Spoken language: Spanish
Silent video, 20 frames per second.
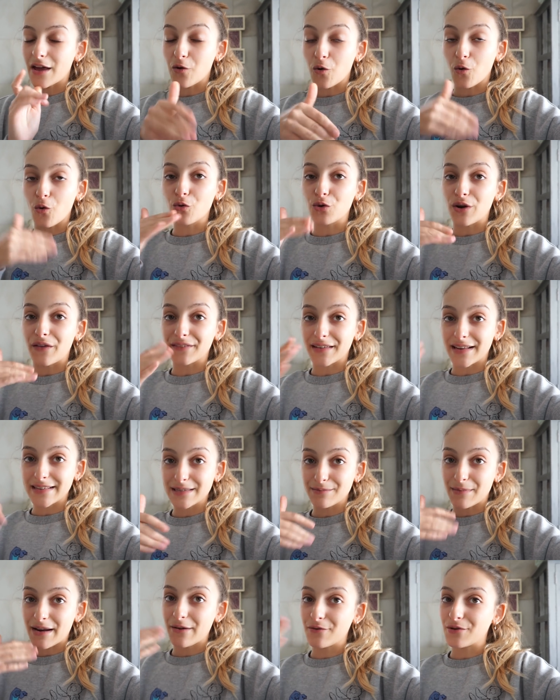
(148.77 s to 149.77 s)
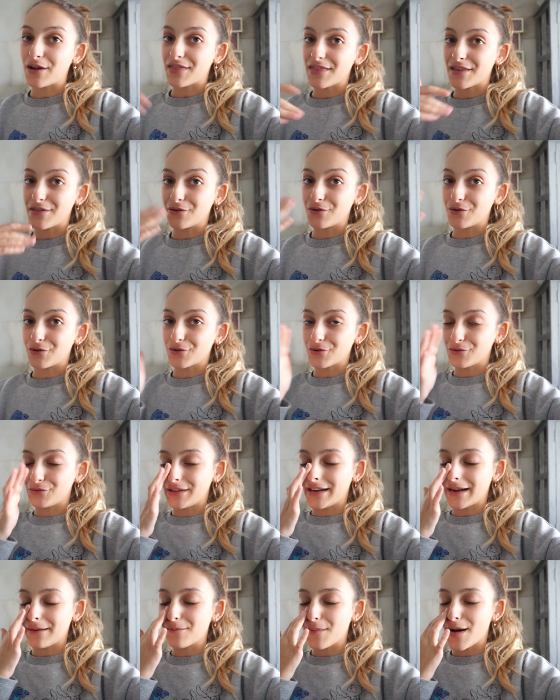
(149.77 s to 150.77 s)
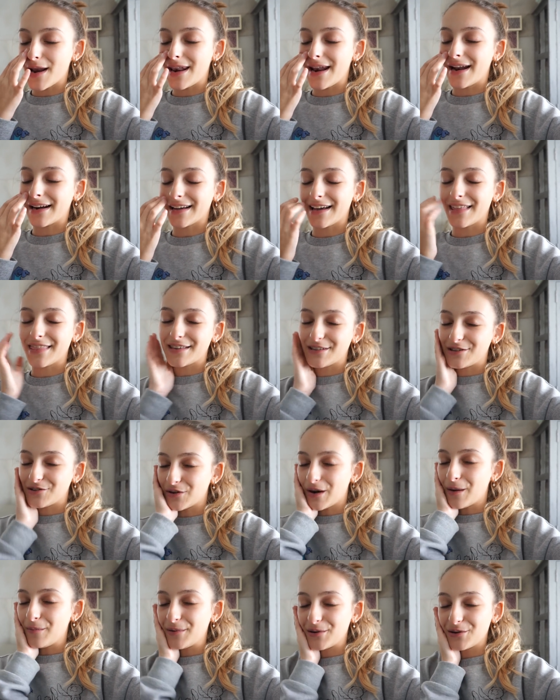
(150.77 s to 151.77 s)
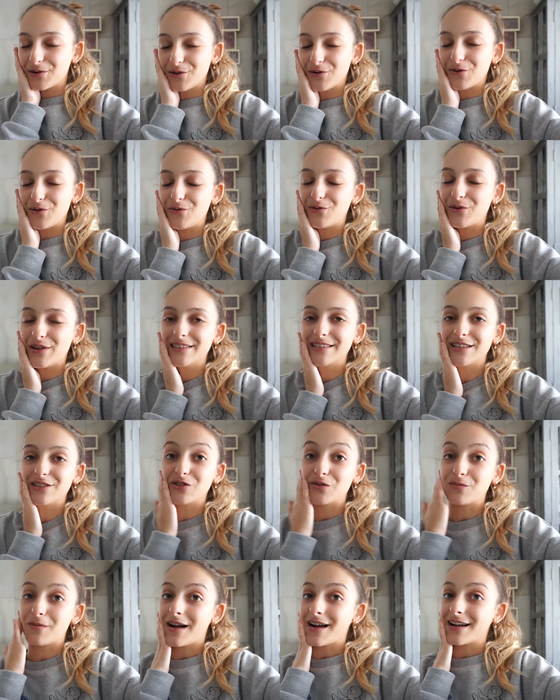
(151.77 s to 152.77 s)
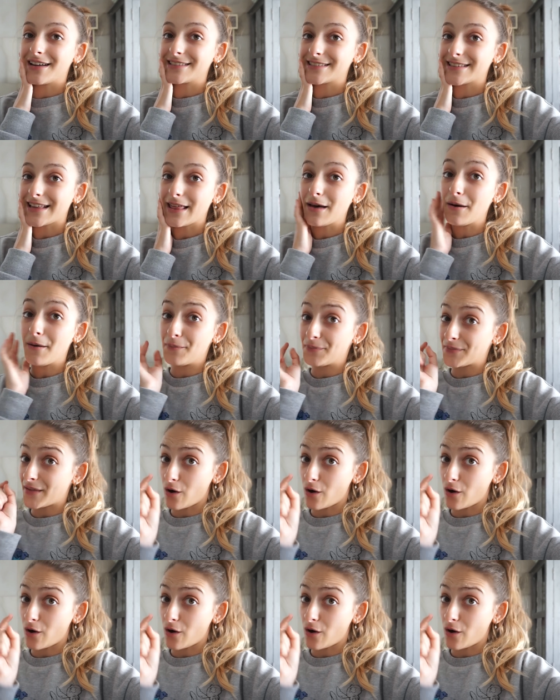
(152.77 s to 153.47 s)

luego durante la semana voy haciendo rutinas más largas de yoga, pero los lunes estoy más cansada,